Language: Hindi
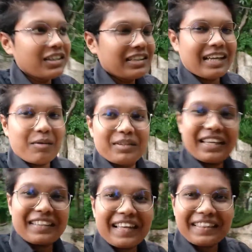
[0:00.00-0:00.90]
अब
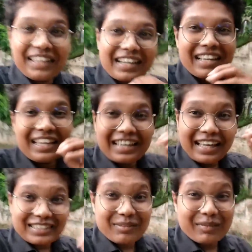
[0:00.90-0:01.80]
देखते हैं अंदर
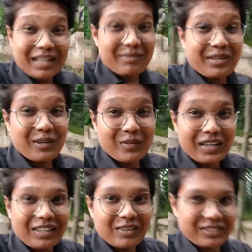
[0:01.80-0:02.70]
कैसा महल बना
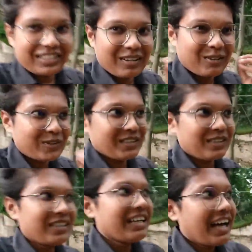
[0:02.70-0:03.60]
हुआ है हो
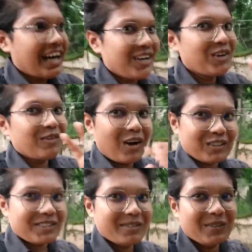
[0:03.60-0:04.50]
सर आई होप
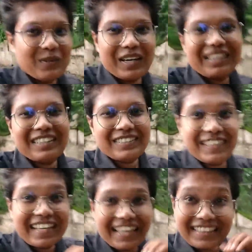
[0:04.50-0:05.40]
आसम ही होगा ठीक